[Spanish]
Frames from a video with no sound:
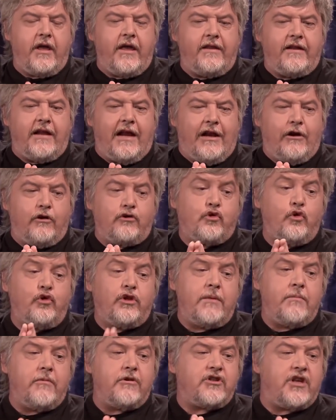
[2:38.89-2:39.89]
en, los
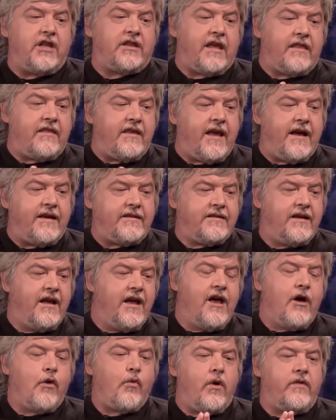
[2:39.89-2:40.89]
últimos siete días,